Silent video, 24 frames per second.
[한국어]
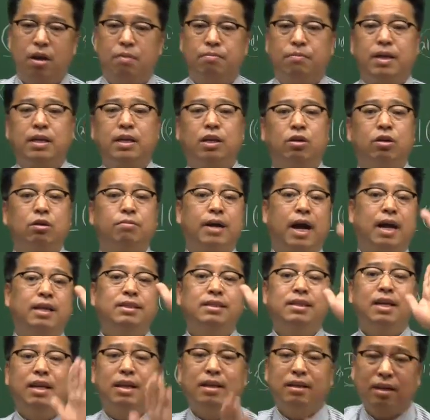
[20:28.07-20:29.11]
만약 여러분
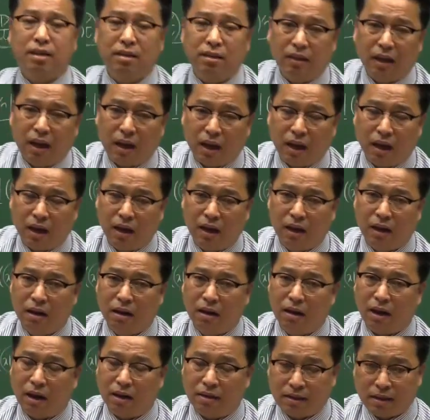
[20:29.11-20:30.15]
안산에 사는데,
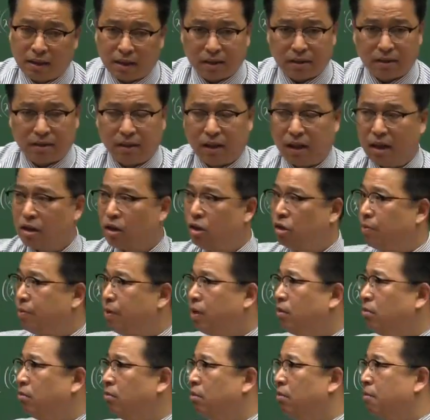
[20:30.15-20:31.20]
안산에 사는데, 예를
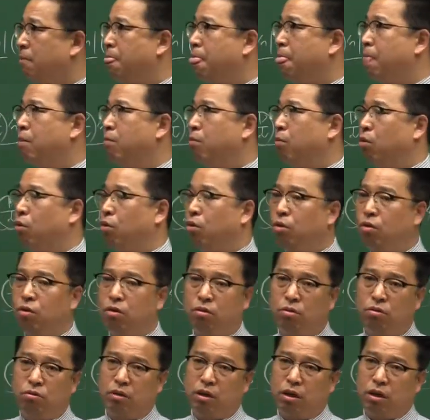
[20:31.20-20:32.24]
들면, 뭐,
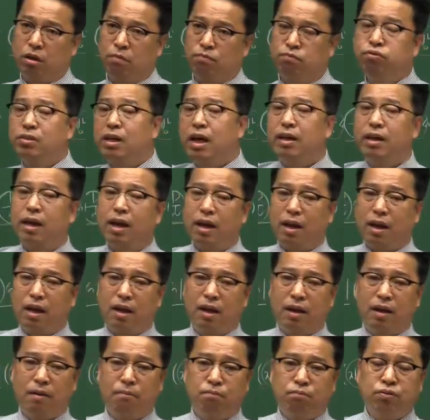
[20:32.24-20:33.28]
어디,
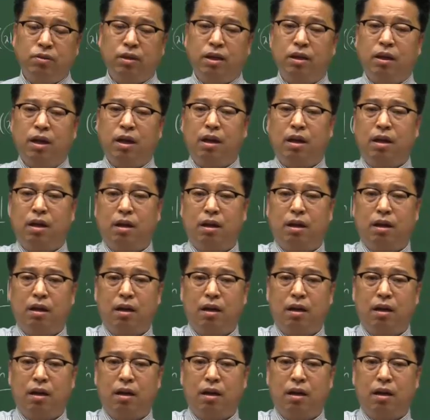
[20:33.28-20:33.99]
부산에, 부산에